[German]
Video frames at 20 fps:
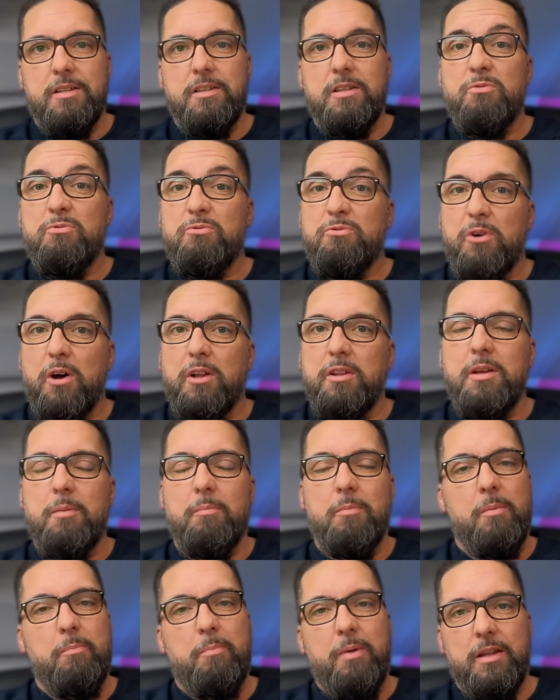die von dem
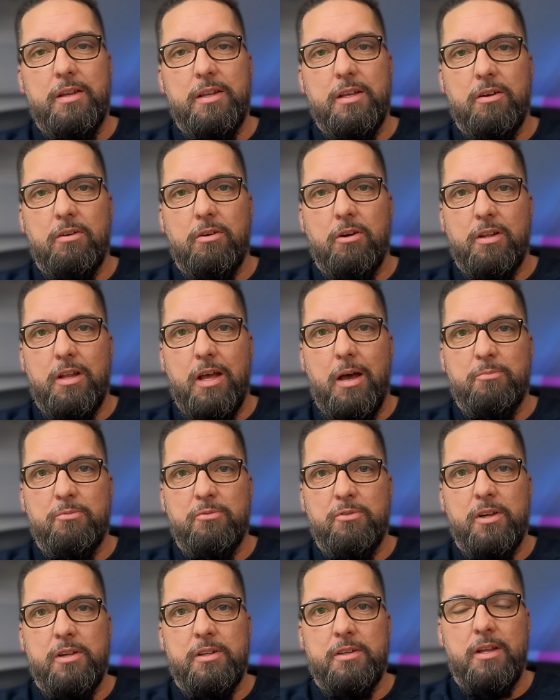lebendigen Gott
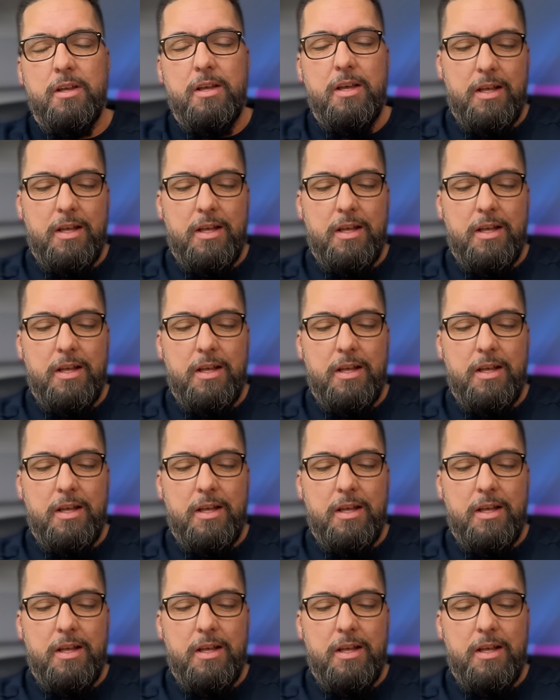abfallen,